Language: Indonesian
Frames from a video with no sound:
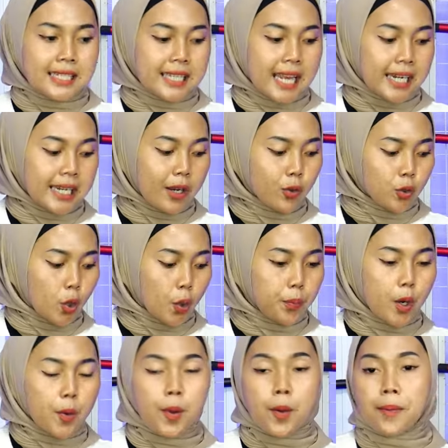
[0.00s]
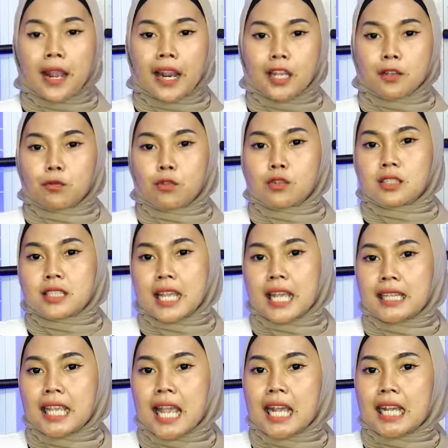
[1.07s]
jadi untuk promo paket full
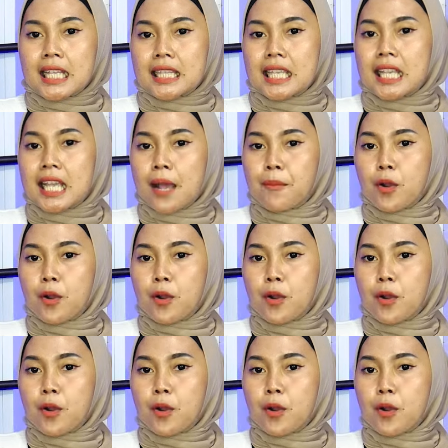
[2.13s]
set yang ketiga